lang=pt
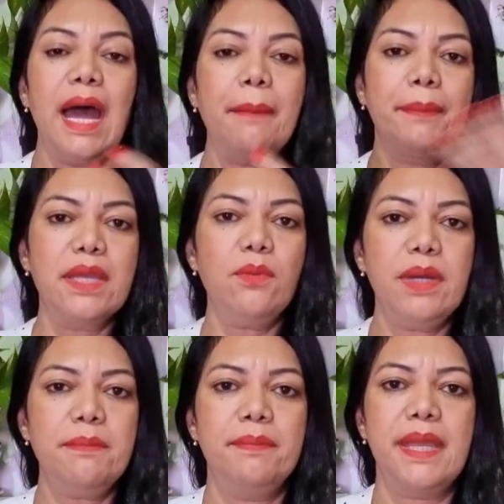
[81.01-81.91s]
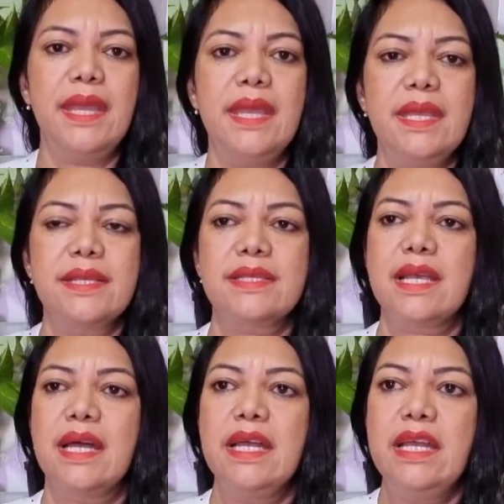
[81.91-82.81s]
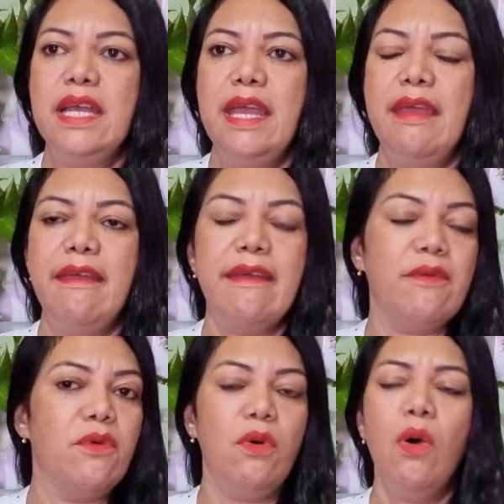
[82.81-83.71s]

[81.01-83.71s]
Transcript: abrir uma empresa, é,